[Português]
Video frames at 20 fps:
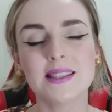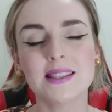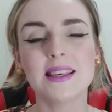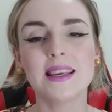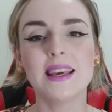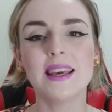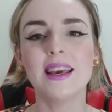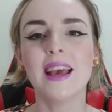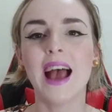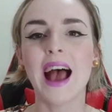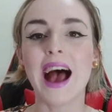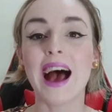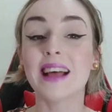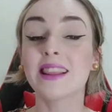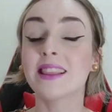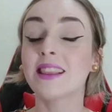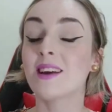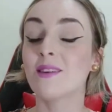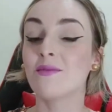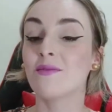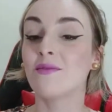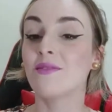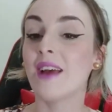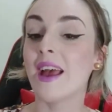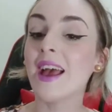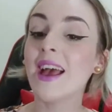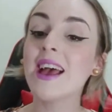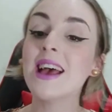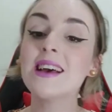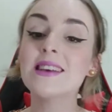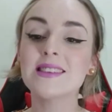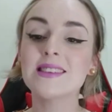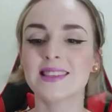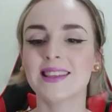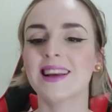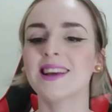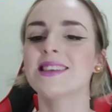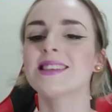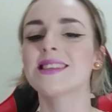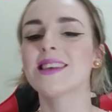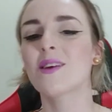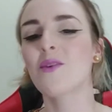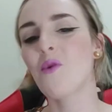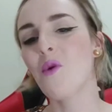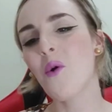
que através dessa